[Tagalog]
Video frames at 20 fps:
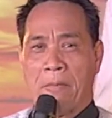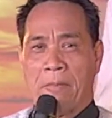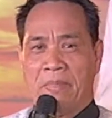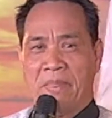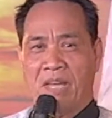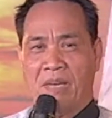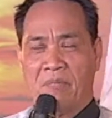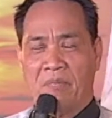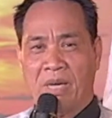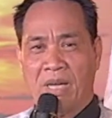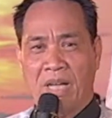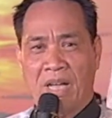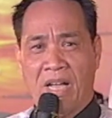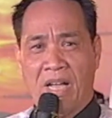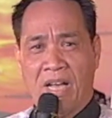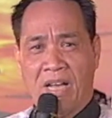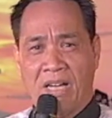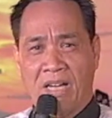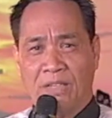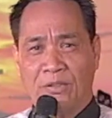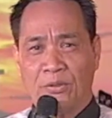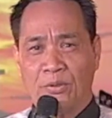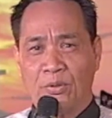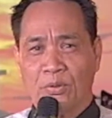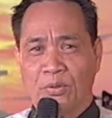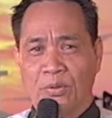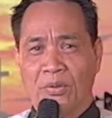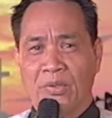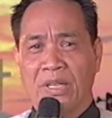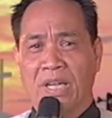ng mga
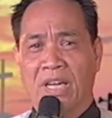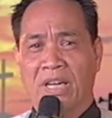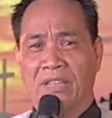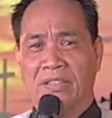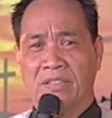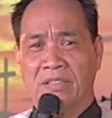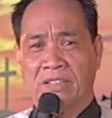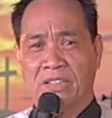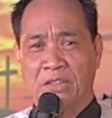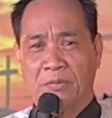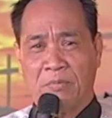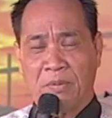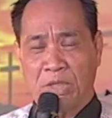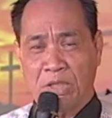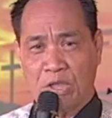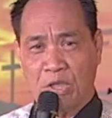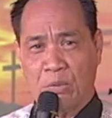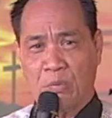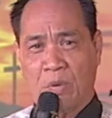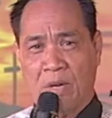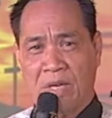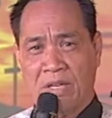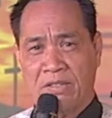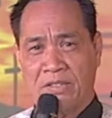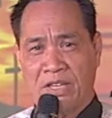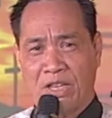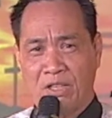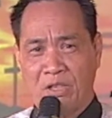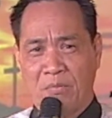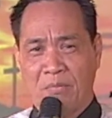katugunan spiritual
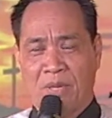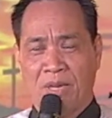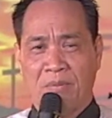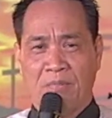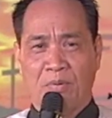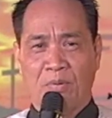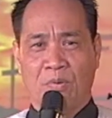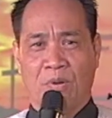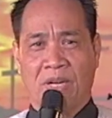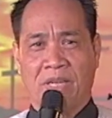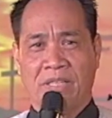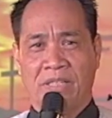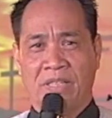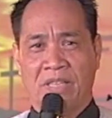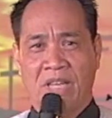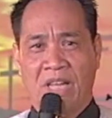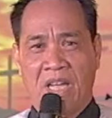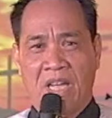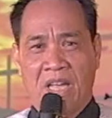sa inyong mga buhay.